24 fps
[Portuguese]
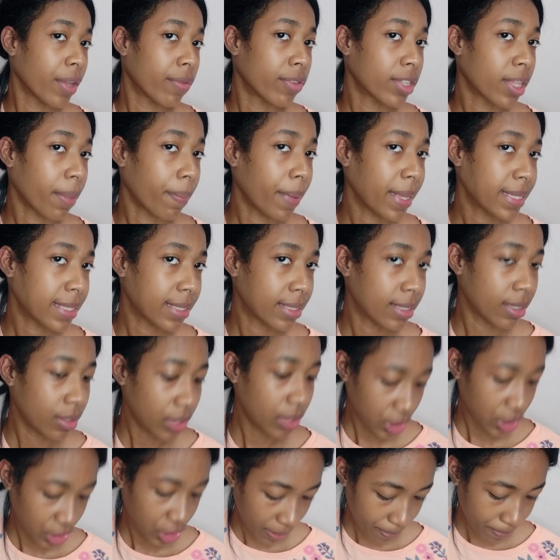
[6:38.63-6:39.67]
E eu vou estar tá
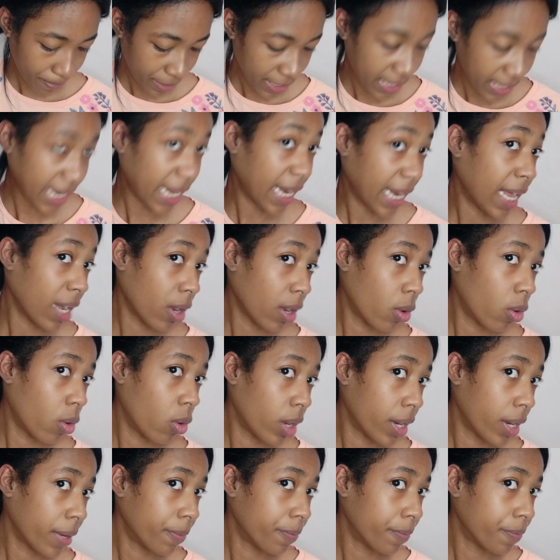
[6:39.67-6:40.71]
passando a chapinha nela
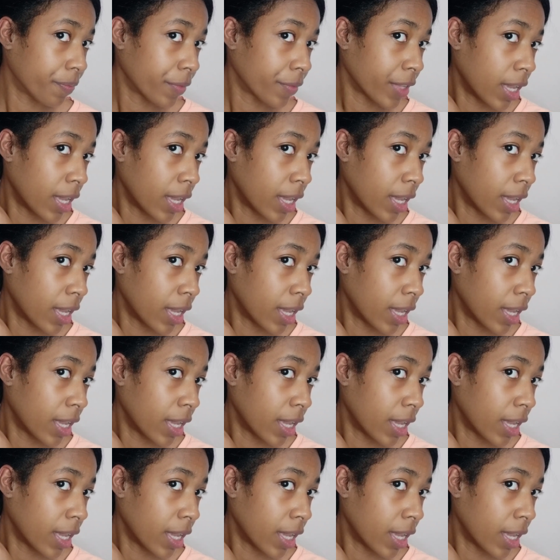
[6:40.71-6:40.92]
agora,